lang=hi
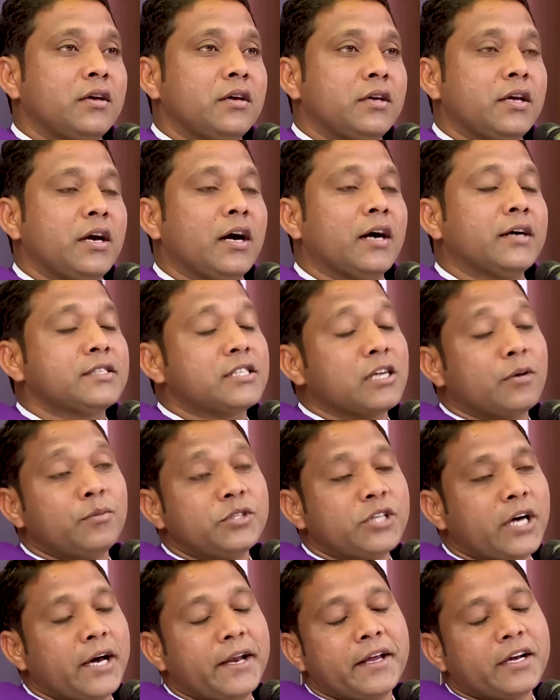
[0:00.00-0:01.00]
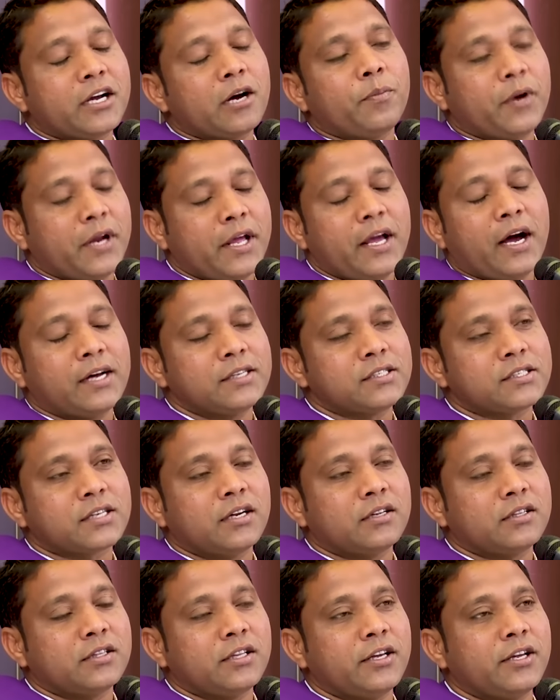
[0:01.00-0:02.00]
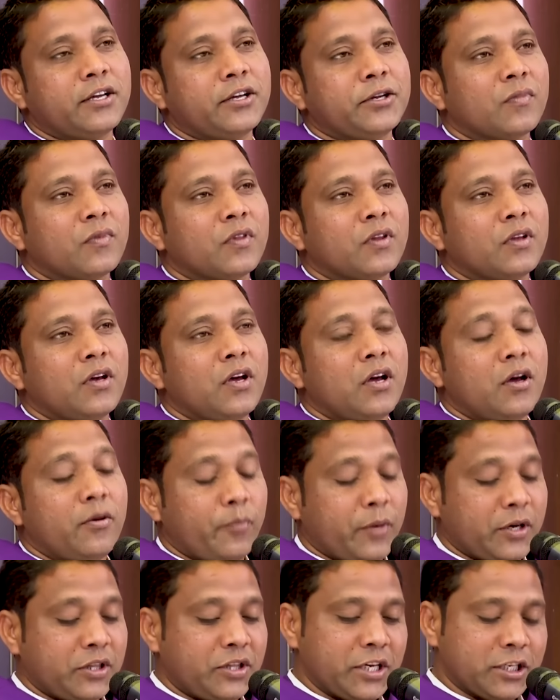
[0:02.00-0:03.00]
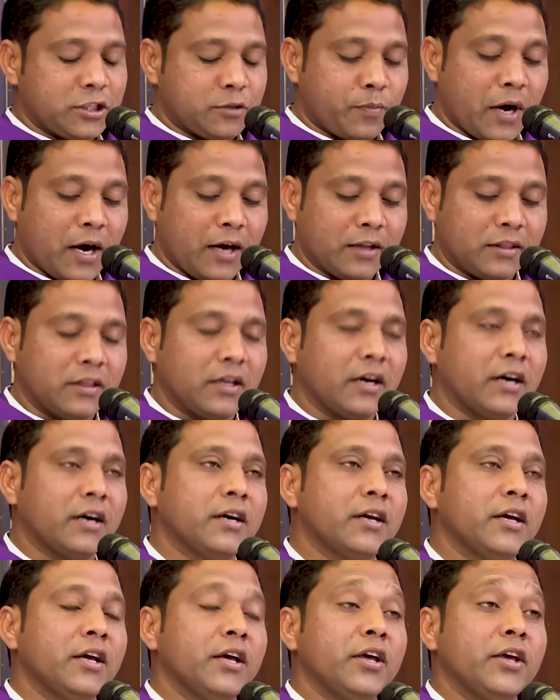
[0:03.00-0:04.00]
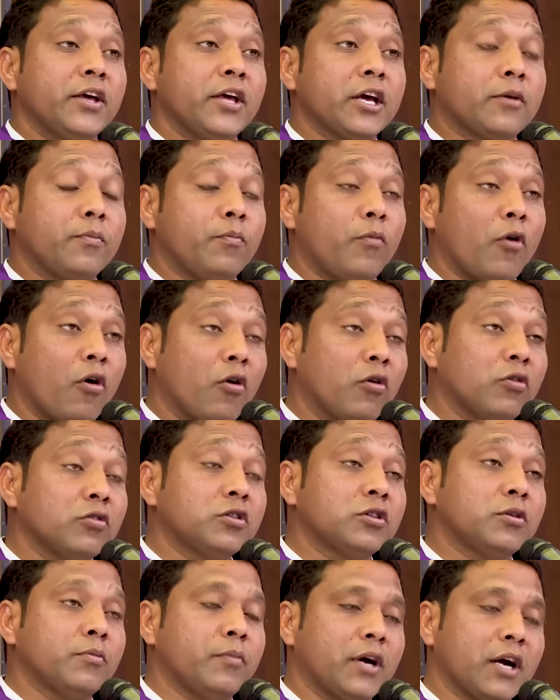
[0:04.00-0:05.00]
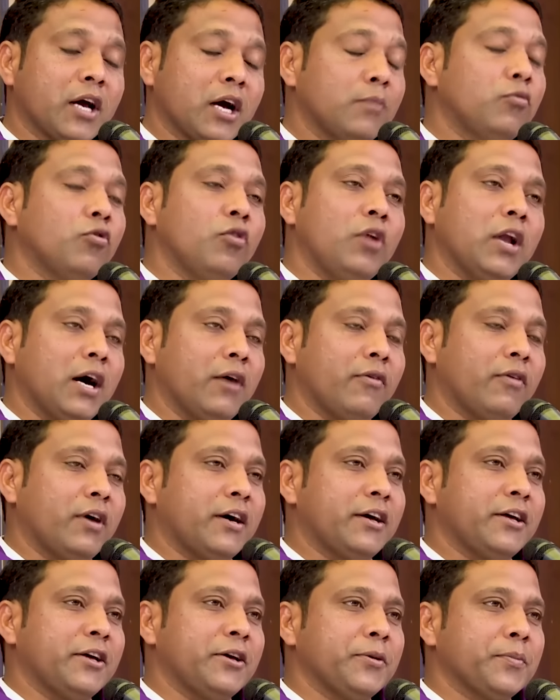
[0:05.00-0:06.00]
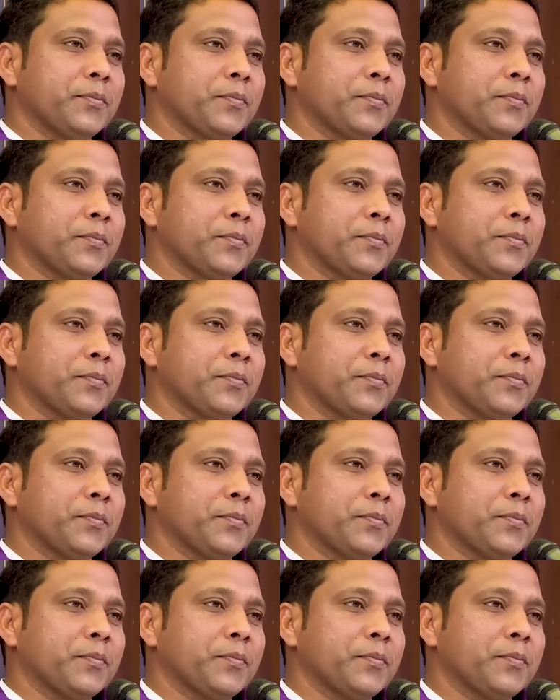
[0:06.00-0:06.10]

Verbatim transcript: या समझाने का प्रयास करते हैं मध्यस्थ प्रार्थना एक बहुत बड़ा बुलावा है